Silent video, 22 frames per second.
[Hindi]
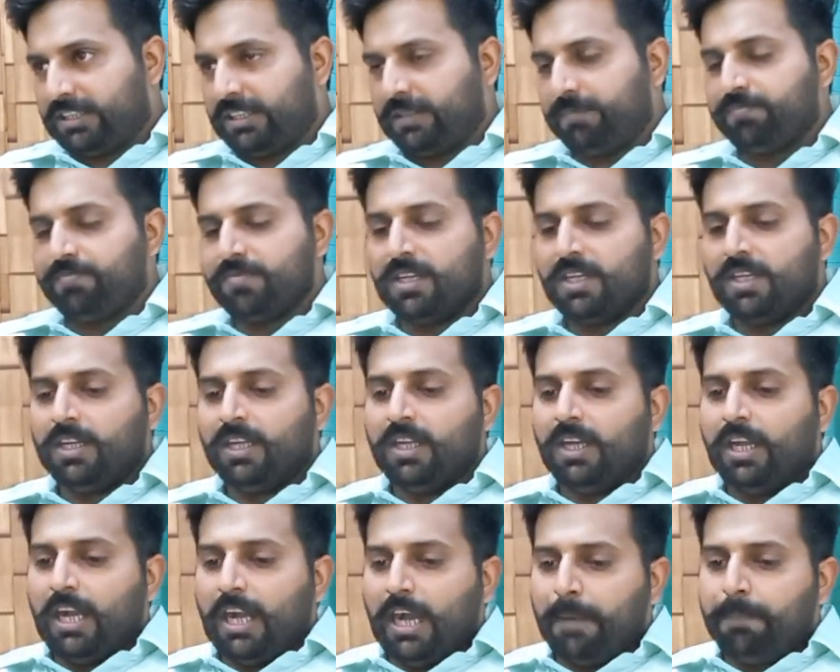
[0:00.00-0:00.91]
से
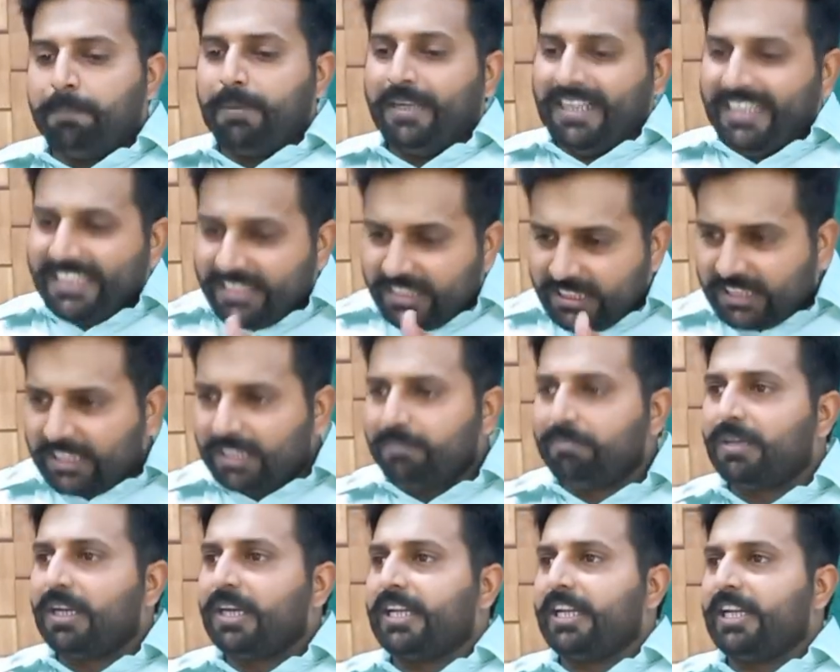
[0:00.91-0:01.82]
अब इस
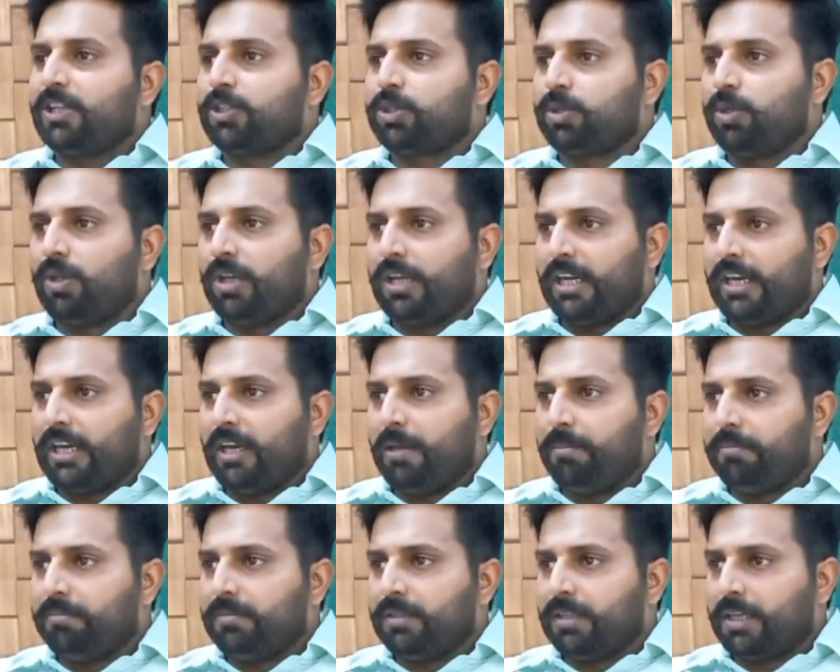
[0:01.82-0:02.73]
क्रिमिनल केस को अगर
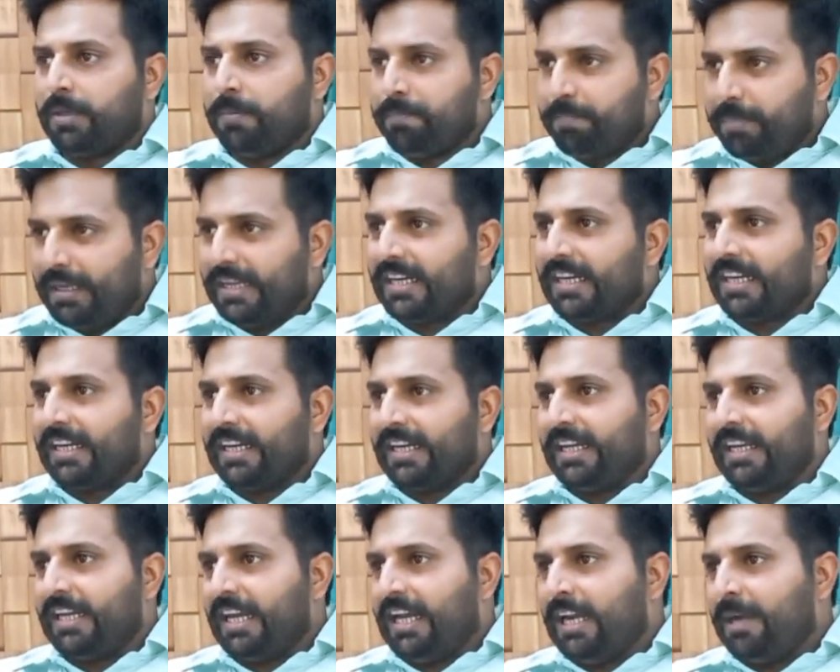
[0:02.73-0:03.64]
हम कंपेयर
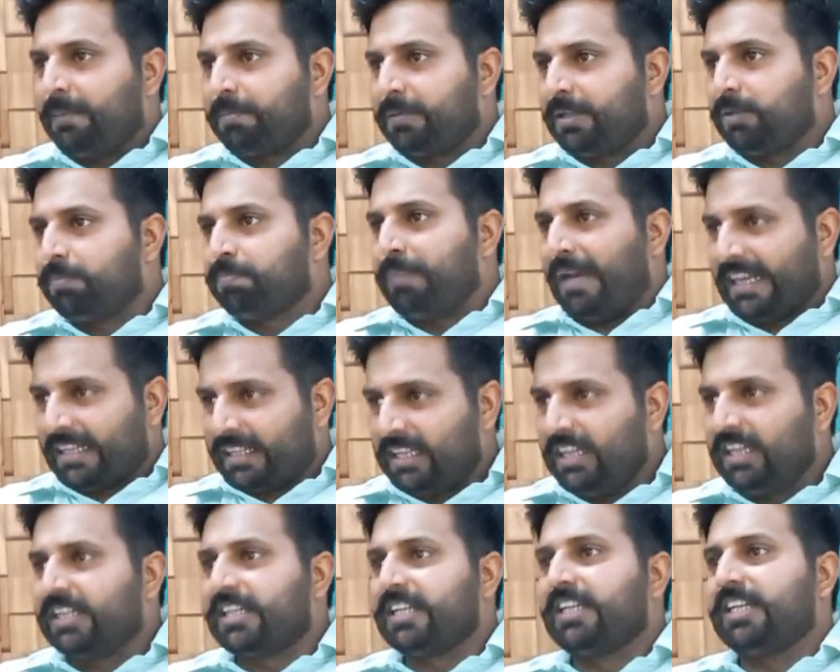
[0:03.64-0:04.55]
करें आपकी बाकी
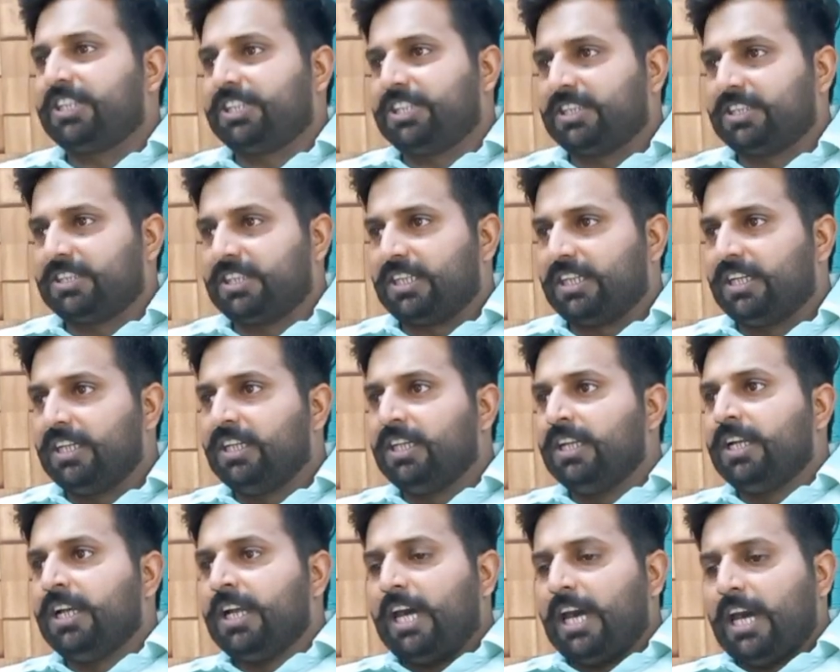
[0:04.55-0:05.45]
लिटिगेशन से
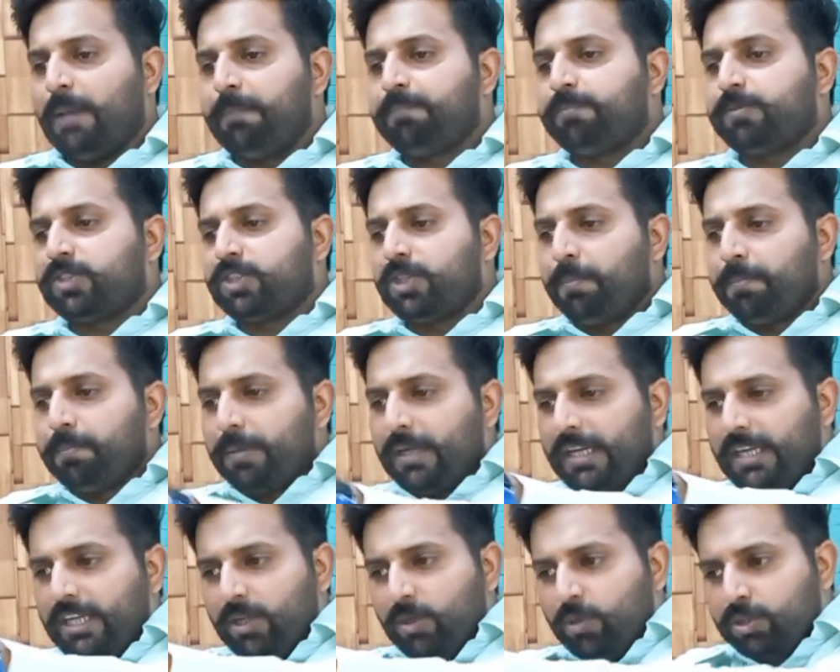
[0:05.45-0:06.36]
आप
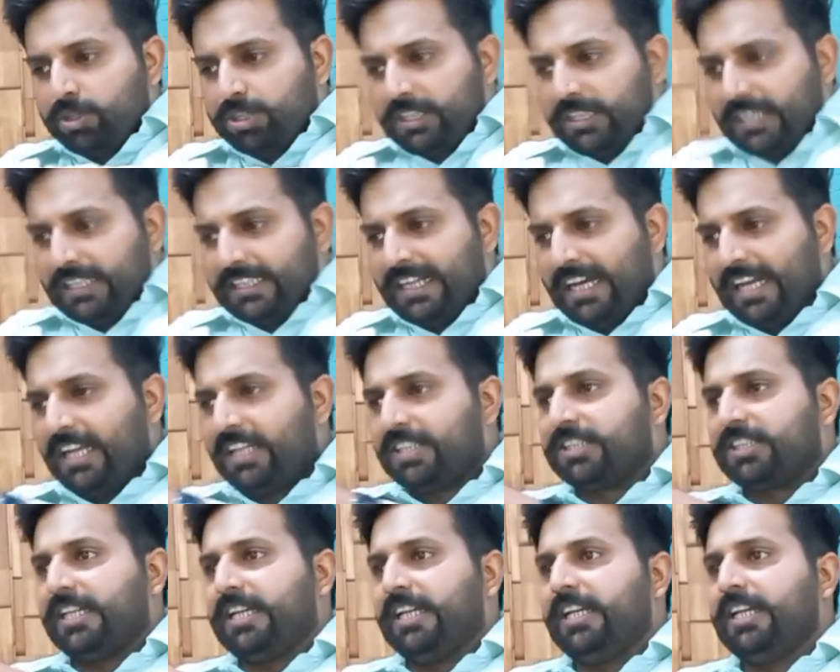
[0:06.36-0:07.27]
सिंपली उसी अदालत
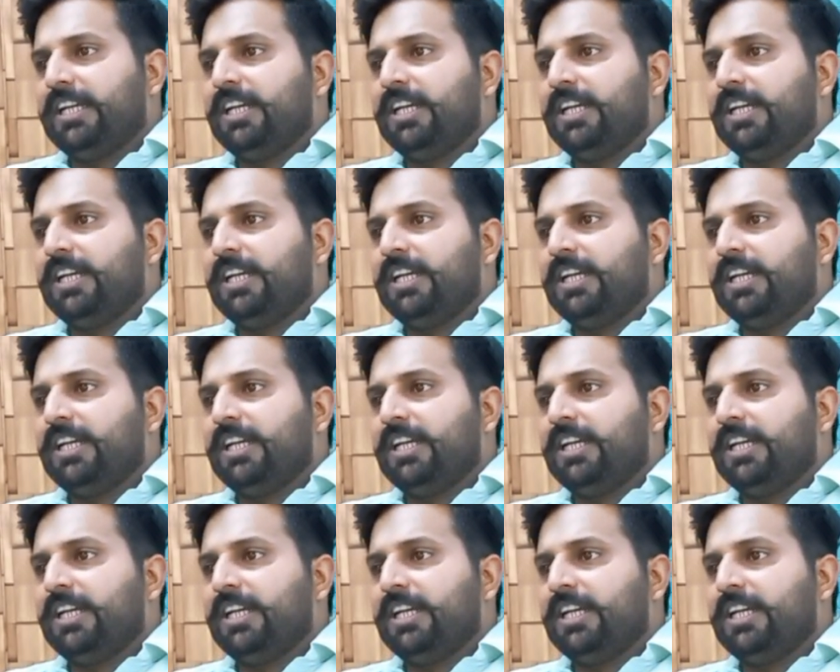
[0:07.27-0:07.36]
से